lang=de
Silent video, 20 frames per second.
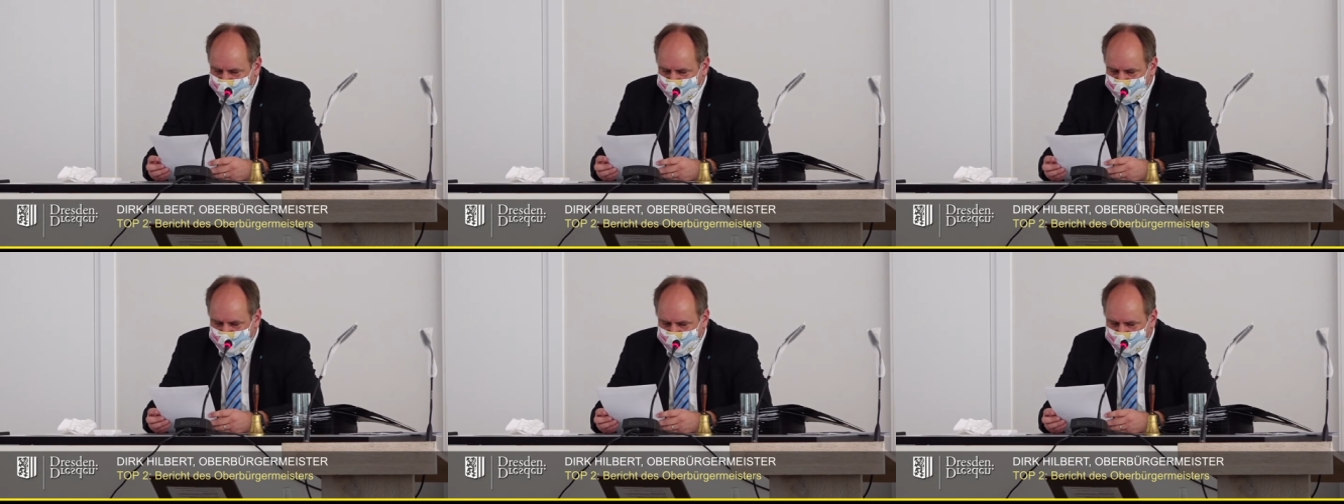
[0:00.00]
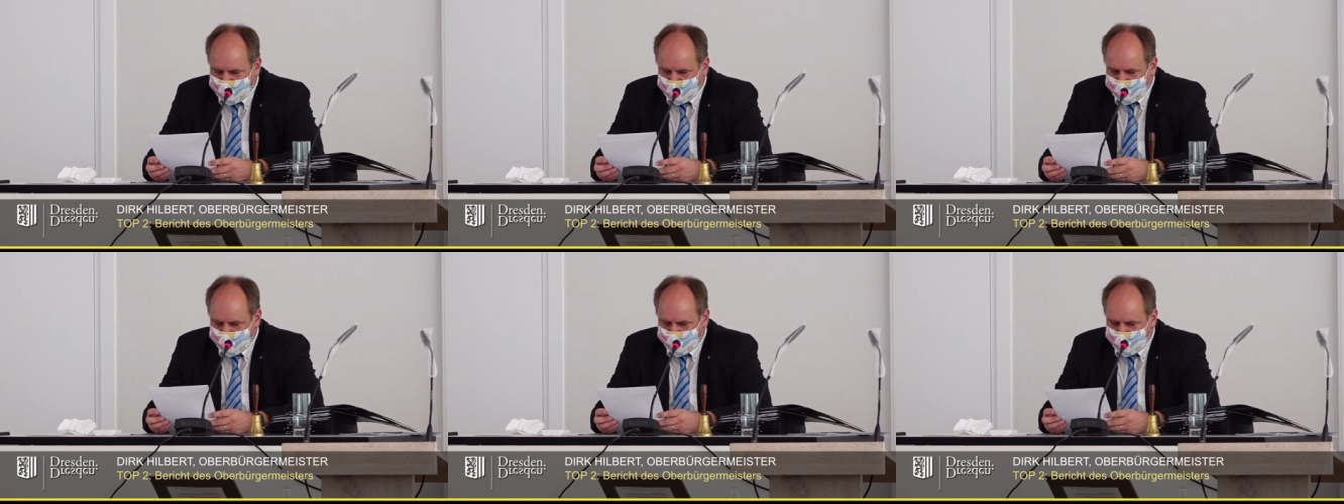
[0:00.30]
sind
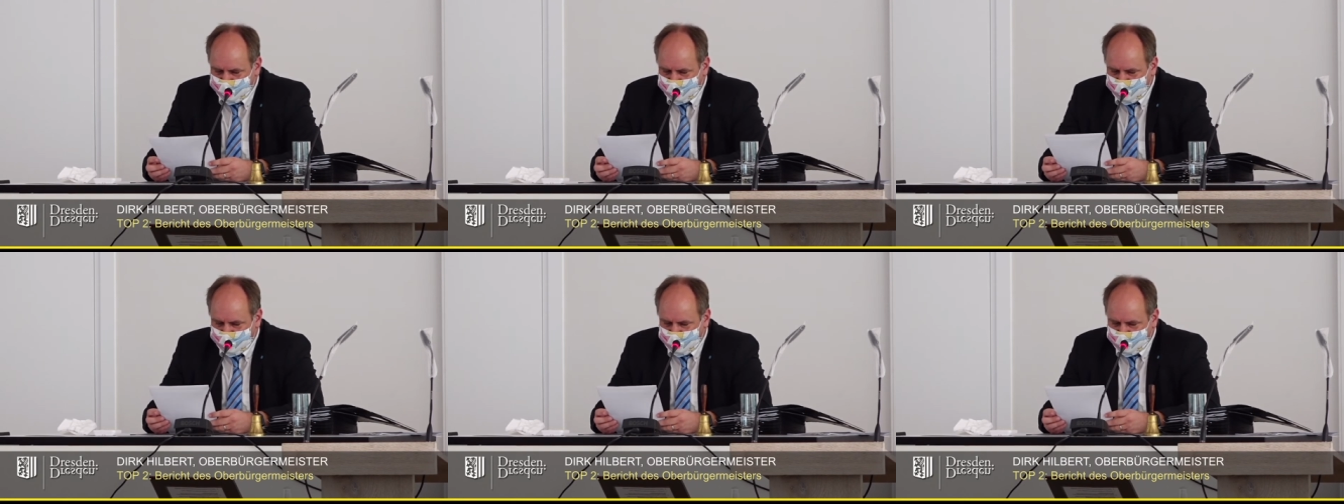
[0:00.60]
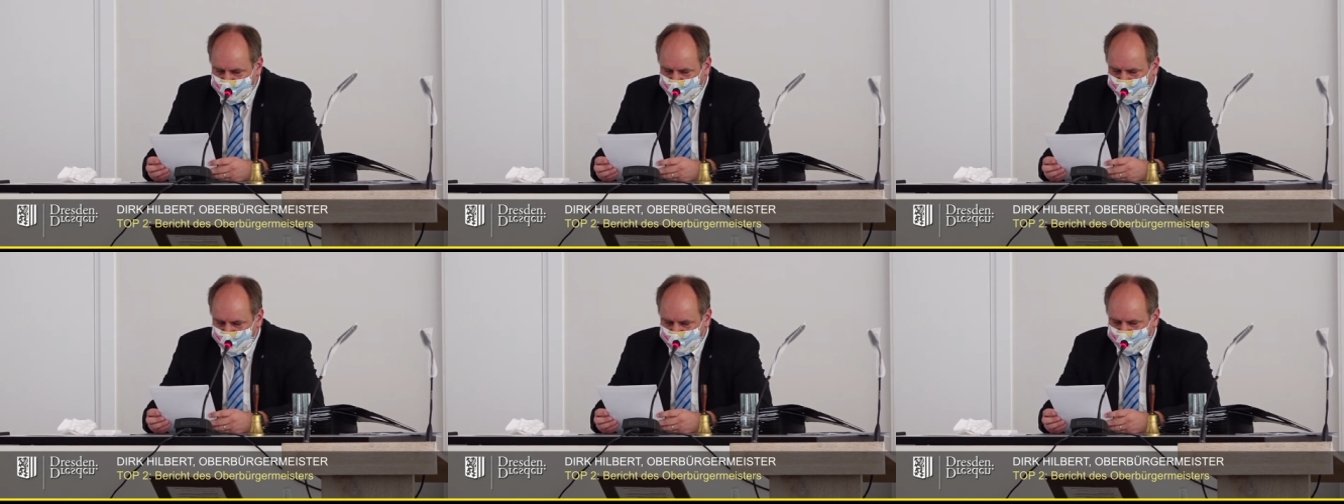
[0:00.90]
die aktuellen
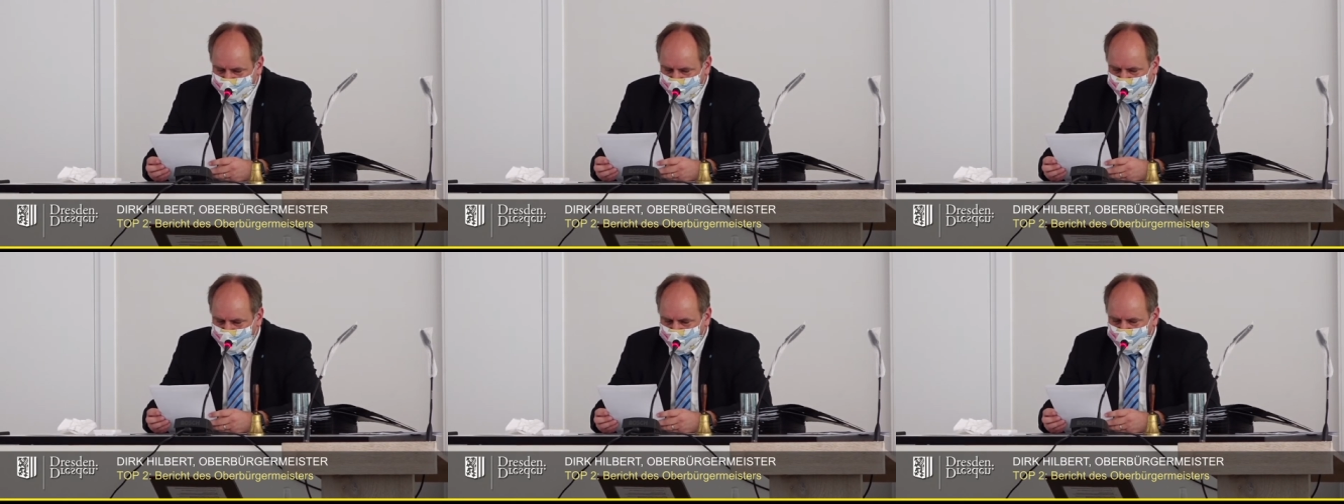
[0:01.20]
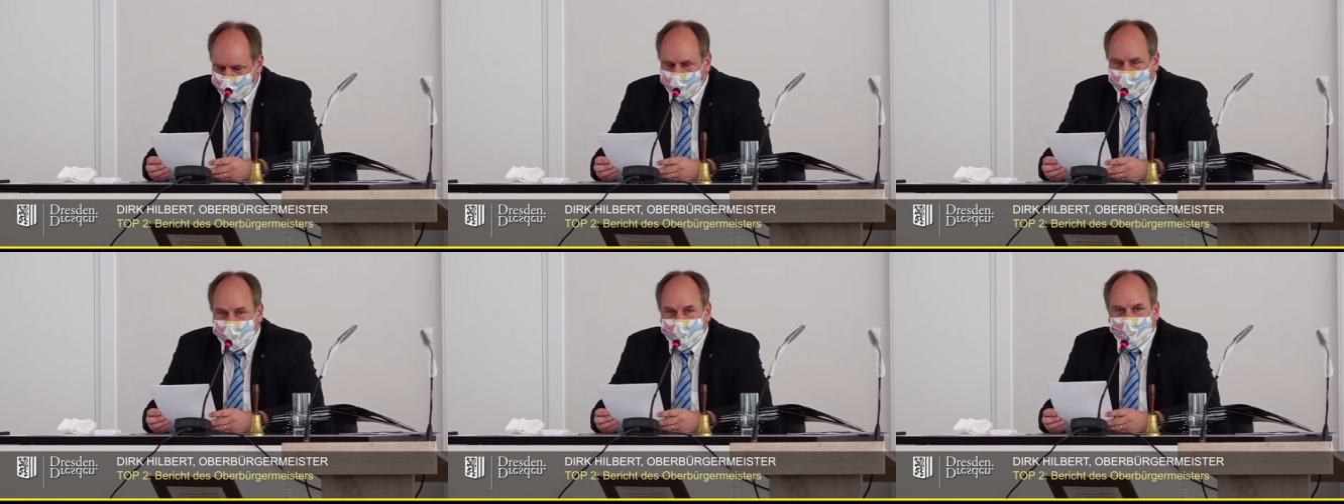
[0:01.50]

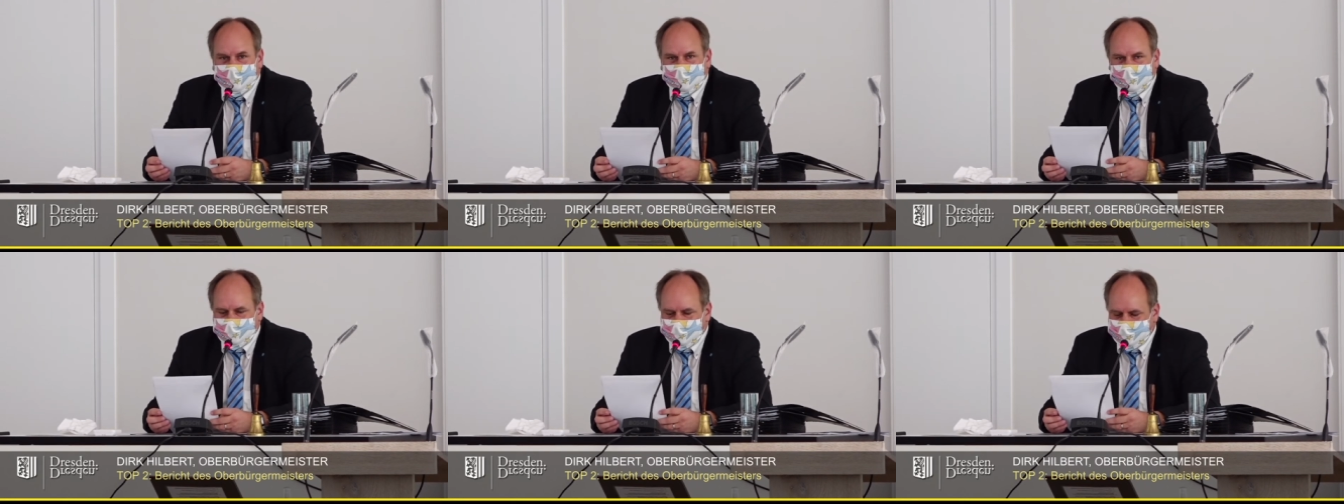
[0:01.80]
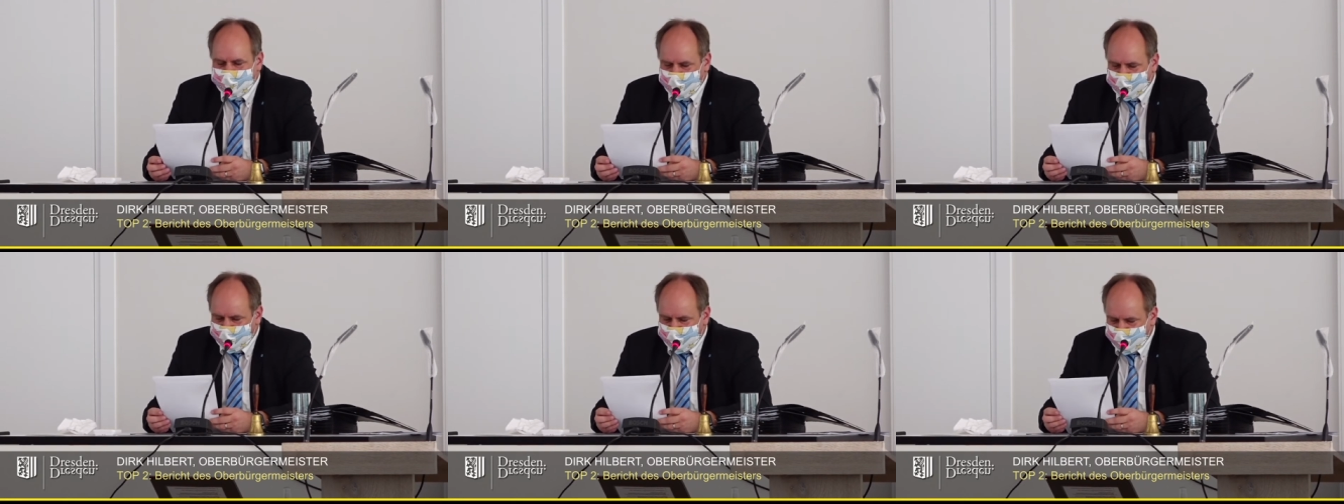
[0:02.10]
Herausforderungen
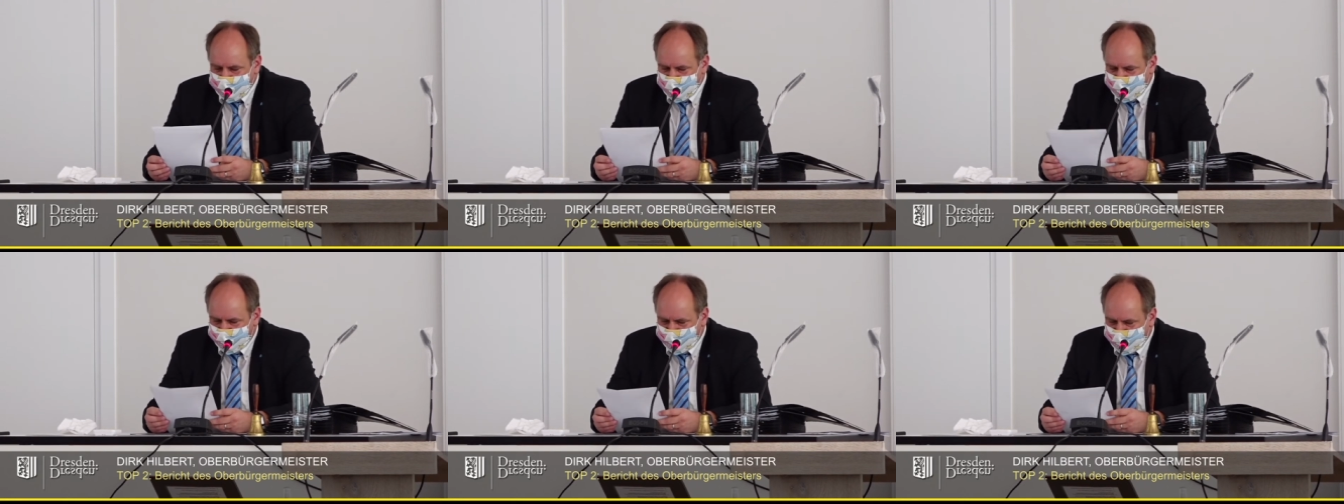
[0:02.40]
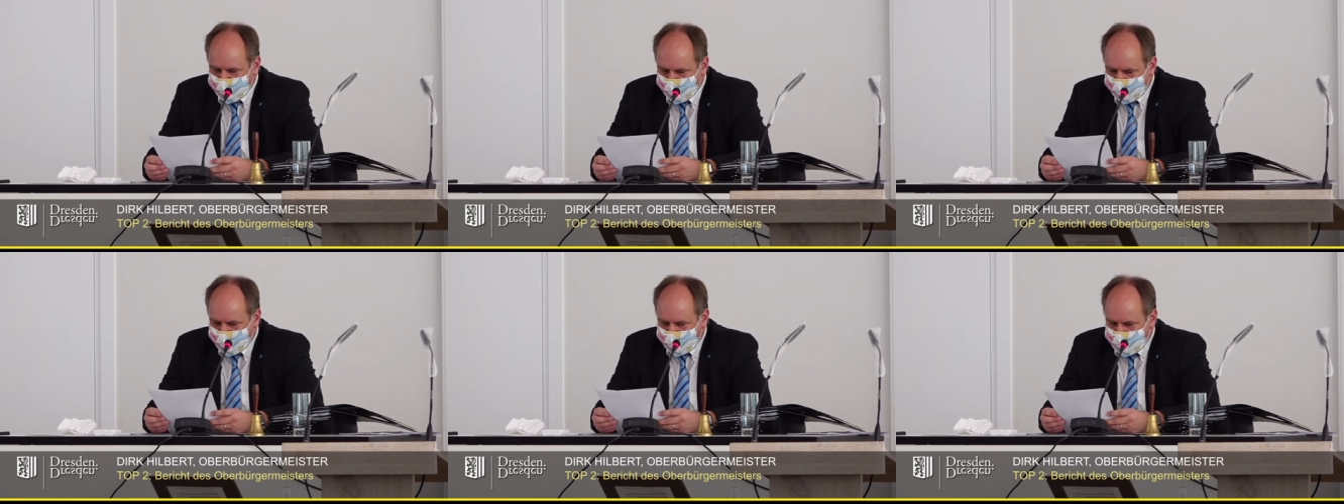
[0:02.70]
sehr
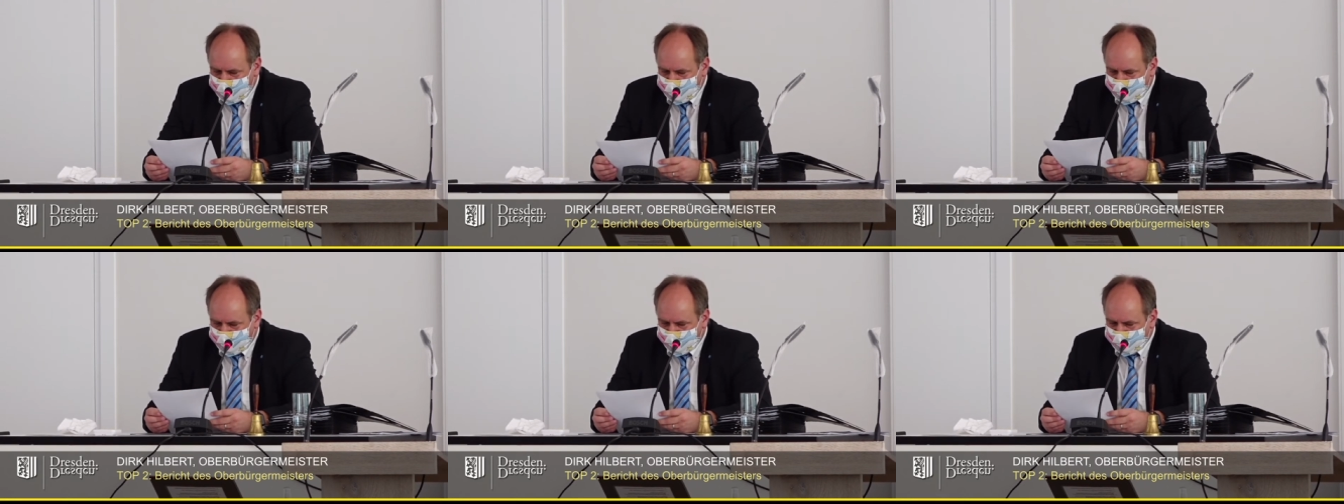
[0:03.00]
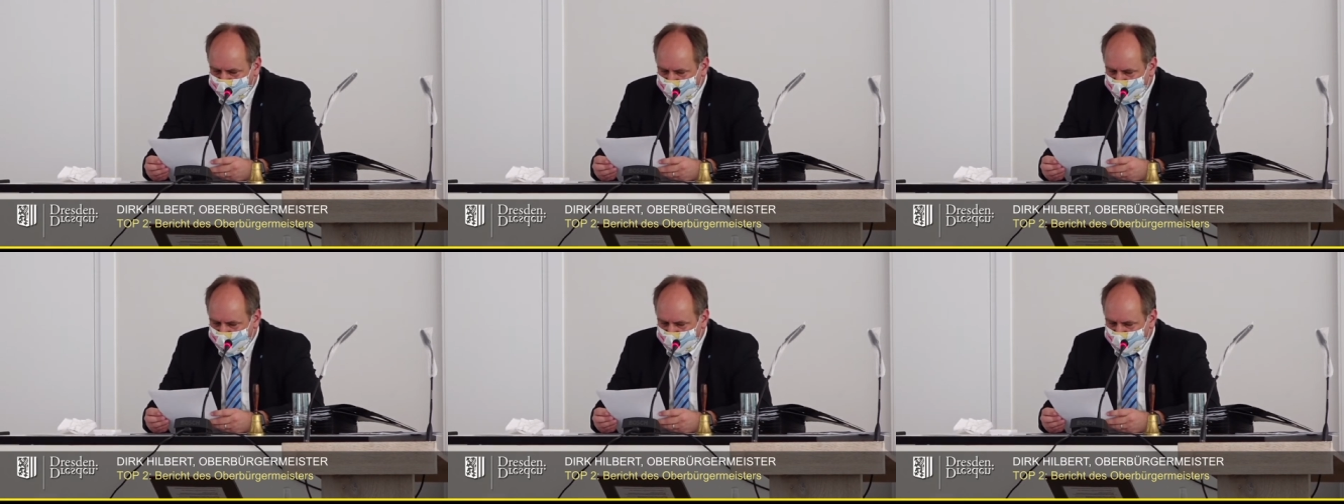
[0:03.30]
individuell.